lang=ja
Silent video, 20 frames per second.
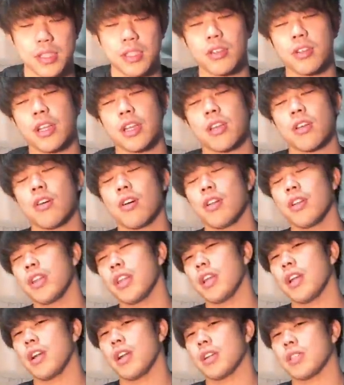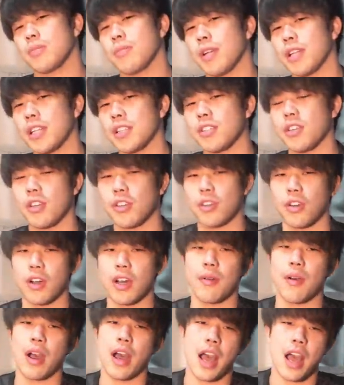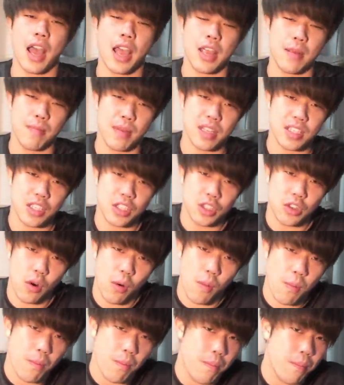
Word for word: ということで今日はね、また次の動画を会いましょう。